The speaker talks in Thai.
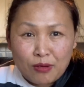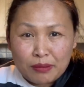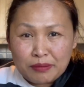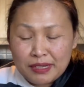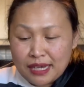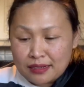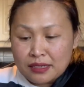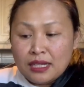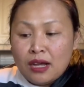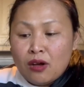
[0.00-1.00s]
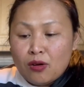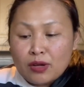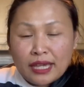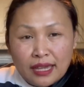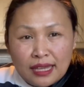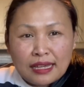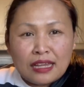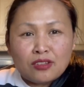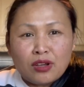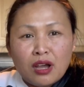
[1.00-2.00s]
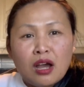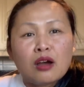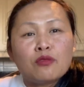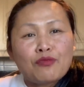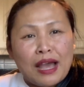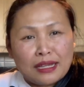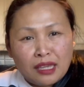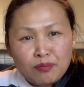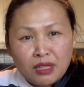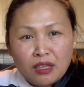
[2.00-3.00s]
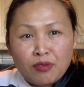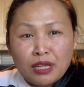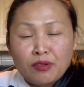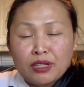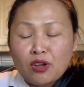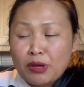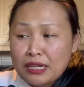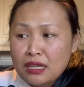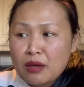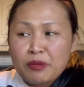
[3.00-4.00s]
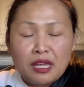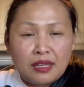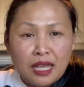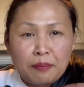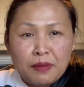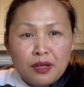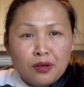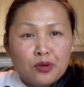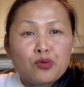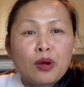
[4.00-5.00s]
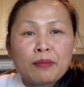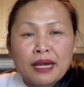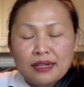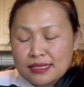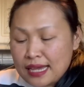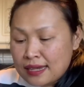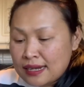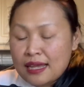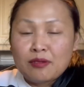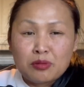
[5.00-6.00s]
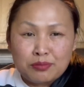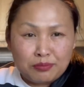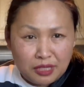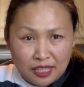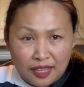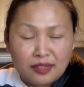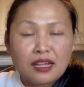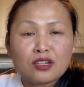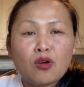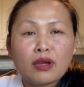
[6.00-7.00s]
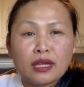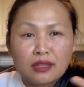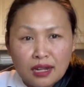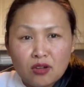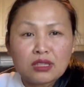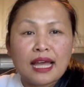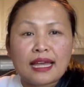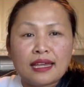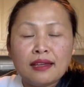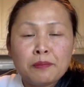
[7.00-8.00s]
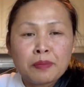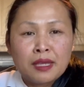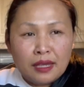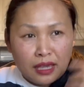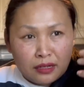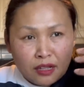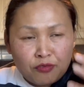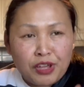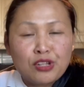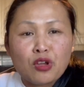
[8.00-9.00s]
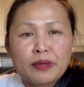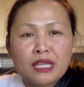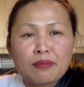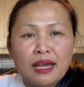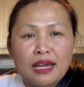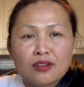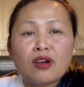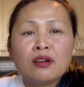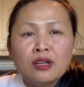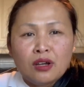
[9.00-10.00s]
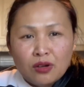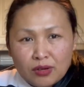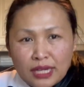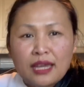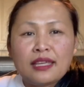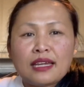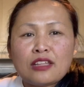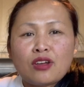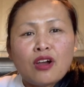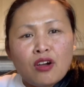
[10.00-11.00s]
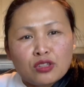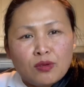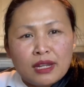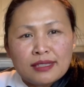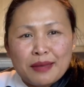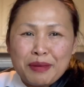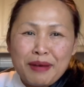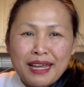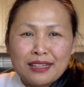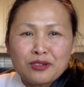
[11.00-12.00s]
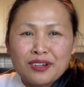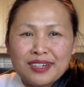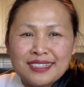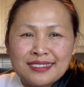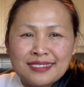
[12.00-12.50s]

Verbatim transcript: อะ่ะเพื่อนๆโอเคยังไงจอยก็ฝากคลิปนี้ไว้ด้วยเนาะวันนี้ก็มีคลิปรวมกันนะจ๊ะนะมีเห็นทั้งนกเห็นทั้งรถไถเห็นทั้งแฟนจอไปทำงานเนาะโอเคยังไงจอก็ขอตัวแล้วจ้าบ๊ายบายค่ะทุกคน